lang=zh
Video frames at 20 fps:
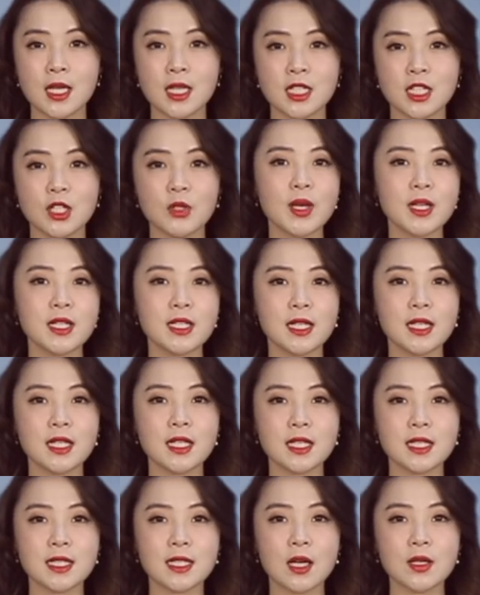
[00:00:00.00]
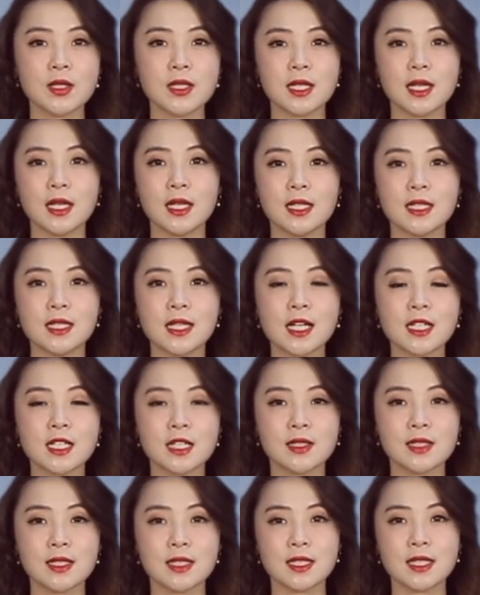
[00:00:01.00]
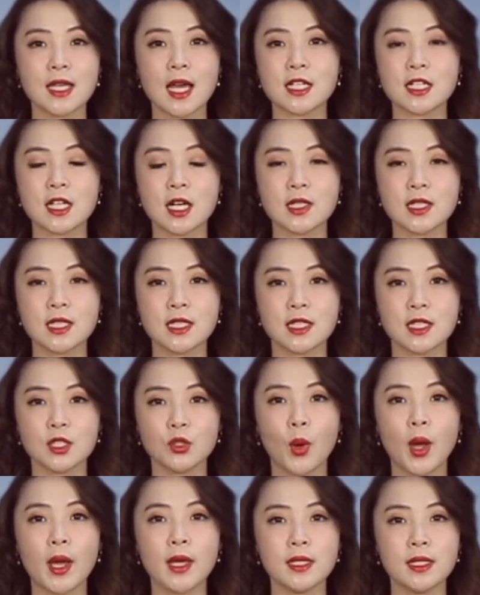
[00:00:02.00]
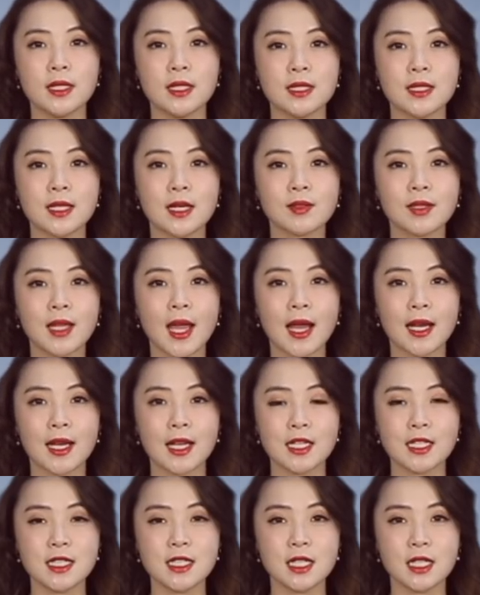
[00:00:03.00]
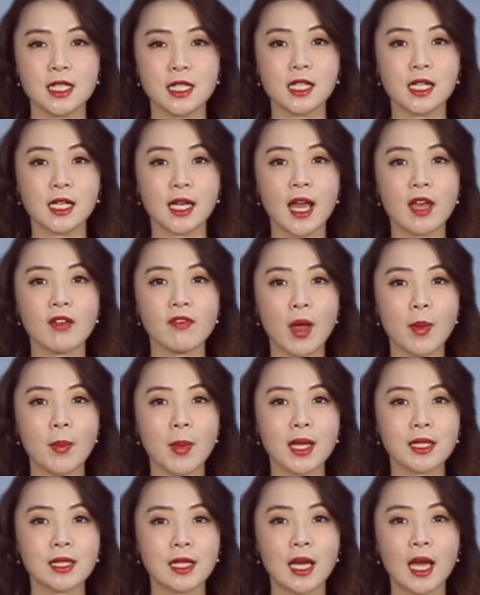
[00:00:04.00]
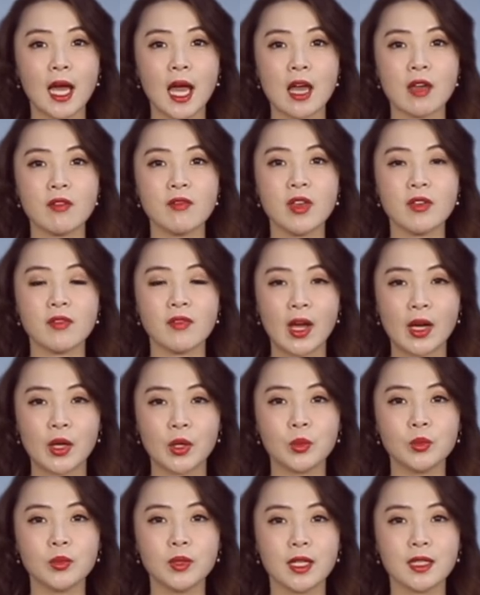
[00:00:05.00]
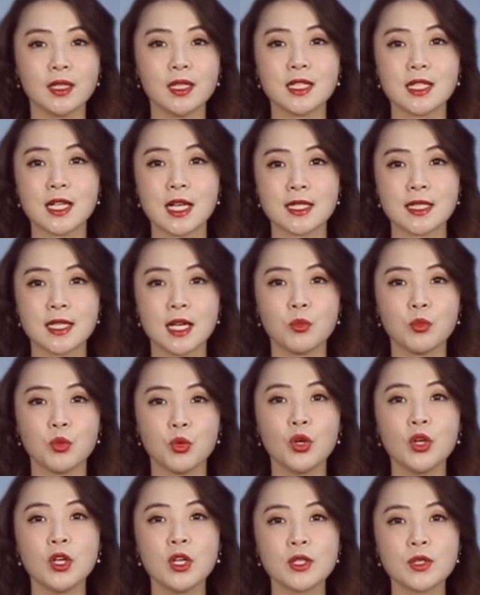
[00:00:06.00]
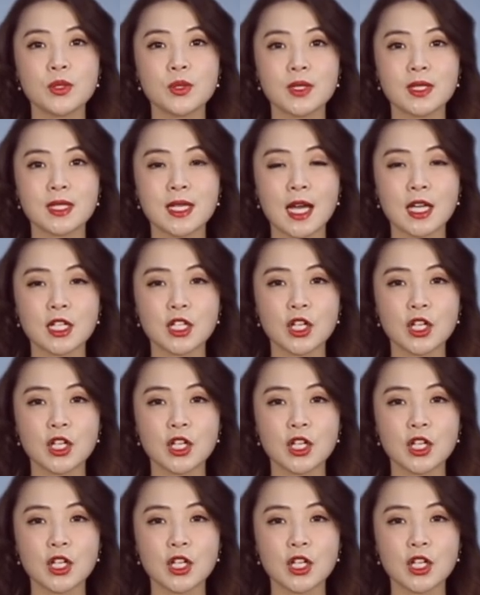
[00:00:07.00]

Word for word: 十月十一日，消息，李嘉诚旗下长实集团已将大连市一个开发八年还未完工的地产项目，作价